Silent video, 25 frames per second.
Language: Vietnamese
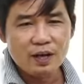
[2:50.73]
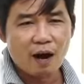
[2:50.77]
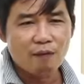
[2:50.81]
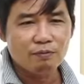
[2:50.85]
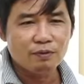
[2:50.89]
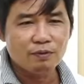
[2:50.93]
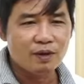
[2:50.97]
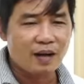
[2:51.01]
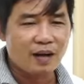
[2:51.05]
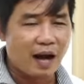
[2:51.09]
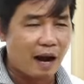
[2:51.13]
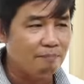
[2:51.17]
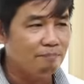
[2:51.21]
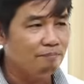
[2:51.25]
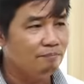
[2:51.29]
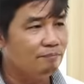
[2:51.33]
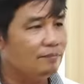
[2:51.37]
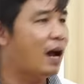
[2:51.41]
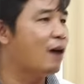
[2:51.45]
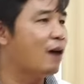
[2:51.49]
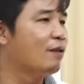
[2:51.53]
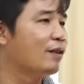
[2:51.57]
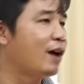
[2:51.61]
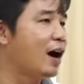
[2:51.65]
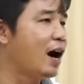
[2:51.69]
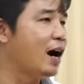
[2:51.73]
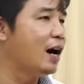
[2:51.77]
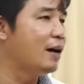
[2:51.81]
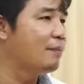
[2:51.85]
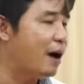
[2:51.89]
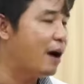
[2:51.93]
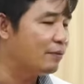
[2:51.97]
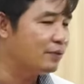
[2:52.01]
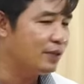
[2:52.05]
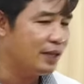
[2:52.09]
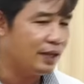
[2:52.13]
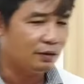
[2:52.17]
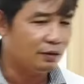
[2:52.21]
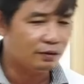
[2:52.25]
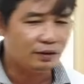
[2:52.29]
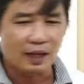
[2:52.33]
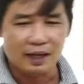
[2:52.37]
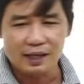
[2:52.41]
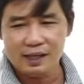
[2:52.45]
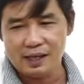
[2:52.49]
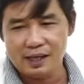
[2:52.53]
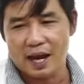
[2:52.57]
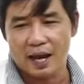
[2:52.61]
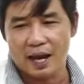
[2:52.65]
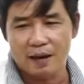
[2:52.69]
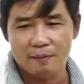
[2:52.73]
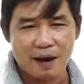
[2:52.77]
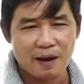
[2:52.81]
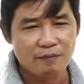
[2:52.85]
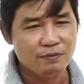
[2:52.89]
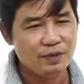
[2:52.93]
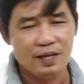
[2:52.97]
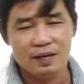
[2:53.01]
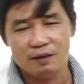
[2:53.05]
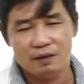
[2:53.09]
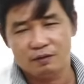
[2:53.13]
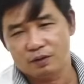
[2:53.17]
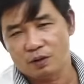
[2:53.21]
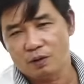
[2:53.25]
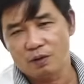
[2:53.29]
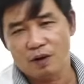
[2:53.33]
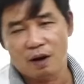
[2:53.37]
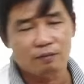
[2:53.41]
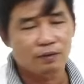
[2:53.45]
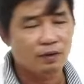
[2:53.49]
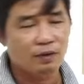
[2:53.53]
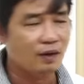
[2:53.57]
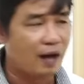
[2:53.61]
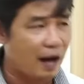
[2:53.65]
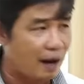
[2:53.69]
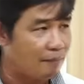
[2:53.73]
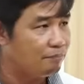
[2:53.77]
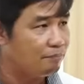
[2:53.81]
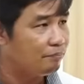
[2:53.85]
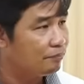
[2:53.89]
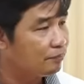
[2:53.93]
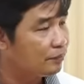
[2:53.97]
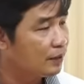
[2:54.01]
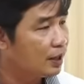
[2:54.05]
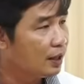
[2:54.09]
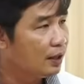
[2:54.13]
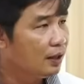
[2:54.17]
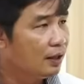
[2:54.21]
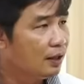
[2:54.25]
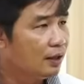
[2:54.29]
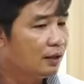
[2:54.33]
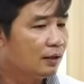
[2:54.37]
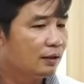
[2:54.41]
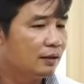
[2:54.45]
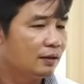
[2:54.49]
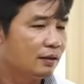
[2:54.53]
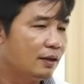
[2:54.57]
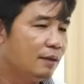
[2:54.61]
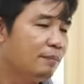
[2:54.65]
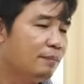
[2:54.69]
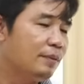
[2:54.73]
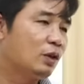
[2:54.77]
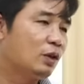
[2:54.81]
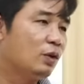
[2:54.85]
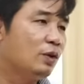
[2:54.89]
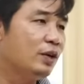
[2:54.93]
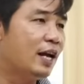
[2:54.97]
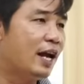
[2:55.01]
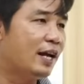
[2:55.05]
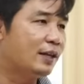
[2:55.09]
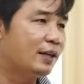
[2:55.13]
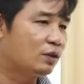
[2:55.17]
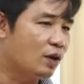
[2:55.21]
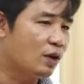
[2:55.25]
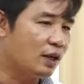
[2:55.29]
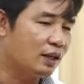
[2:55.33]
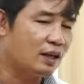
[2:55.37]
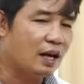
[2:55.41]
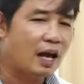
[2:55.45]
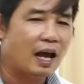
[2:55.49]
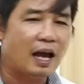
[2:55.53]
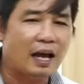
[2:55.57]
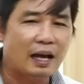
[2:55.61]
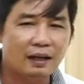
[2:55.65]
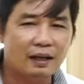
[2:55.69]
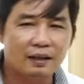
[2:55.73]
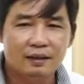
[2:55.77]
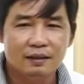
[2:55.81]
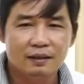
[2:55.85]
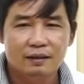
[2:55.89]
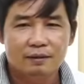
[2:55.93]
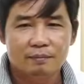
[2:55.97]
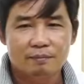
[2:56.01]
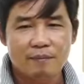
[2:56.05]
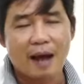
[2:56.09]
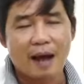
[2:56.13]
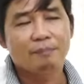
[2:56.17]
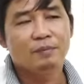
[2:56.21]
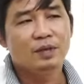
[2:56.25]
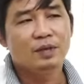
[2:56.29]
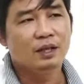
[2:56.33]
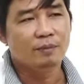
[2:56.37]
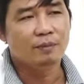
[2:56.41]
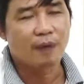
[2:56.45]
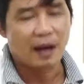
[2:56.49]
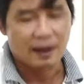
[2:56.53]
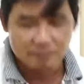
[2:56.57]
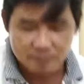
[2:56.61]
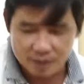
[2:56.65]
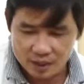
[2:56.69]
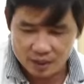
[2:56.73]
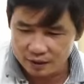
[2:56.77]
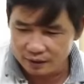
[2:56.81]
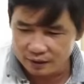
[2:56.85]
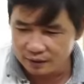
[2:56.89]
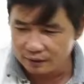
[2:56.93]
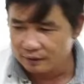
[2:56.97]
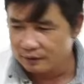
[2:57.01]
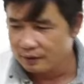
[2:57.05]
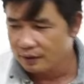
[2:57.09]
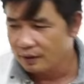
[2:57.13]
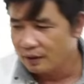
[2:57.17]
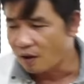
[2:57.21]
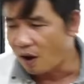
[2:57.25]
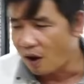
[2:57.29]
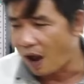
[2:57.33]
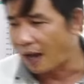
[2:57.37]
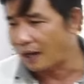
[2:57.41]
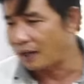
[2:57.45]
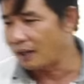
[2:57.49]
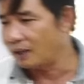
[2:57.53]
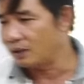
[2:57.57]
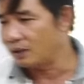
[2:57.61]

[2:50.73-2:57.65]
không có cấm đầu cơ bao nhiêu tỷ lệ bao nhiêu tôi không có cấm nhưng mà tôi đề xuất là 30 70 hoặc